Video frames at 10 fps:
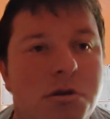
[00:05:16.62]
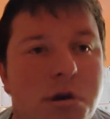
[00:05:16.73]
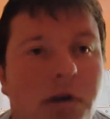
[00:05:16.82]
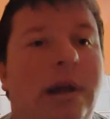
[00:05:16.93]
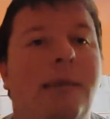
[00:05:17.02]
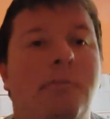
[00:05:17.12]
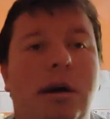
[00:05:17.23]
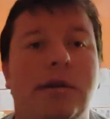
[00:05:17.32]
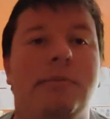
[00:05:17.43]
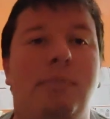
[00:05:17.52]
Und dann
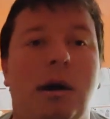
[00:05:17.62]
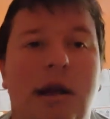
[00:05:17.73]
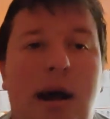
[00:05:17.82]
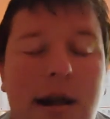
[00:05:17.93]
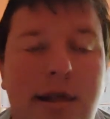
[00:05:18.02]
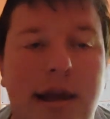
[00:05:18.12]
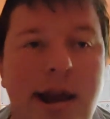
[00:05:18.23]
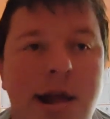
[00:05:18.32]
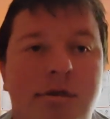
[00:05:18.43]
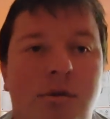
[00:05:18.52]
mach, mach, ah,
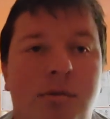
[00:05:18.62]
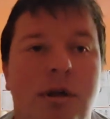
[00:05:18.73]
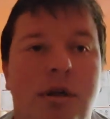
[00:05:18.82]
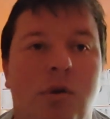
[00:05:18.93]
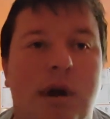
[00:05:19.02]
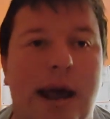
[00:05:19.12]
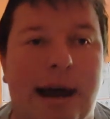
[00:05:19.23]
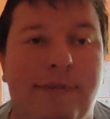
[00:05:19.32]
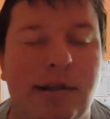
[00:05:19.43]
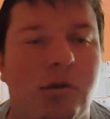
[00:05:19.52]
seid ihr so, so
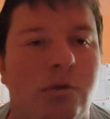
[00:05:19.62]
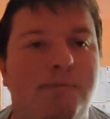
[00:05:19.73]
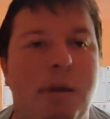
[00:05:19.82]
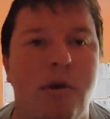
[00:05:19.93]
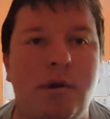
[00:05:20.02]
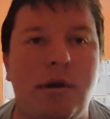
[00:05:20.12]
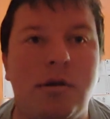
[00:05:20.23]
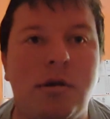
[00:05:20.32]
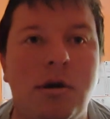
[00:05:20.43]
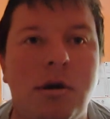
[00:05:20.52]
gravant und blöd
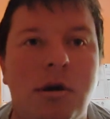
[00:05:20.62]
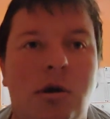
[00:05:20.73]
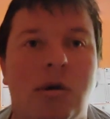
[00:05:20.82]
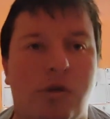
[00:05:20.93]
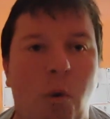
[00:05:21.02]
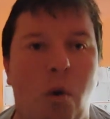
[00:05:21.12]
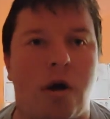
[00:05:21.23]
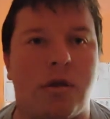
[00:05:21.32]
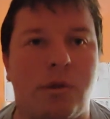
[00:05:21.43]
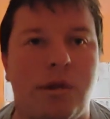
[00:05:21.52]
und so
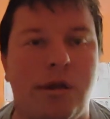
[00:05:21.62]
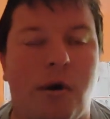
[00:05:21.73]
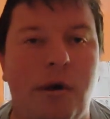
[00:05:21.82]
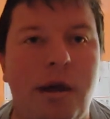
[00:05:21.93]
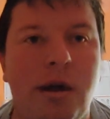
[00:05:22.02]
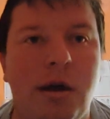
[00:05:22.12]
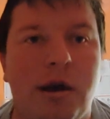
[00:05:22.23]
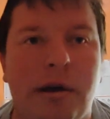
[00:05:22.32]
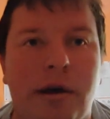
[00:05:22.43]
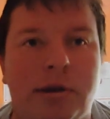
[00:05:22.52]
asozial,
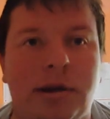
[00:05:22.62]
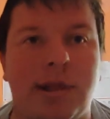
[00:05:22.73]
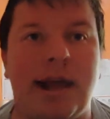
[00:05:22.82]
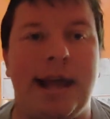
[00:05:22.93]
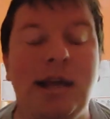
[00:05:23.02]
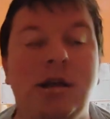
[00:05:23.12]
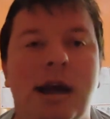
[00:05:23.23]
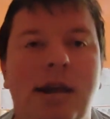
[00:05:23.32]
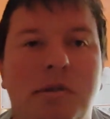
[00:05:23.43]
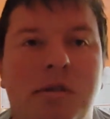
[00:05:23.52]
dass ihr
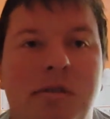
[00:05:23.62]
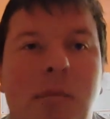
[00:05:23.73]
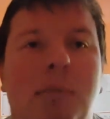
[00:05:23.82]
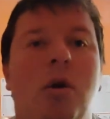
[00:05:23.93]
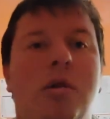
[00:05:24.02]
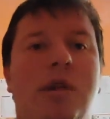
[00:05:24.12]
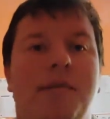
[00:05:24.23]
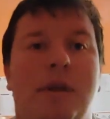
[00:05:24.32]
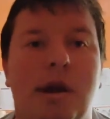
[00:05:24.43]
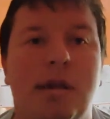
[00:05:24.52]
hingeht und sagt, macht ein
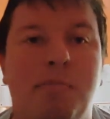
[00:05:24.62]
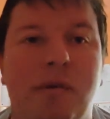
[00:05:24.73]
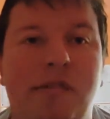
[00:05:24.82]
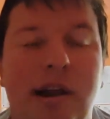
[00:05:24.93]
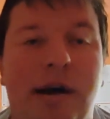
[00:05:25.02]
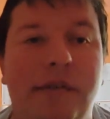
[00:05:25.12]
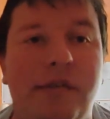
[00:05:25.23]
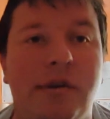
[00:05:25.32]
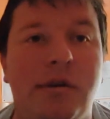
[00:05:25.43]
neues Profil auf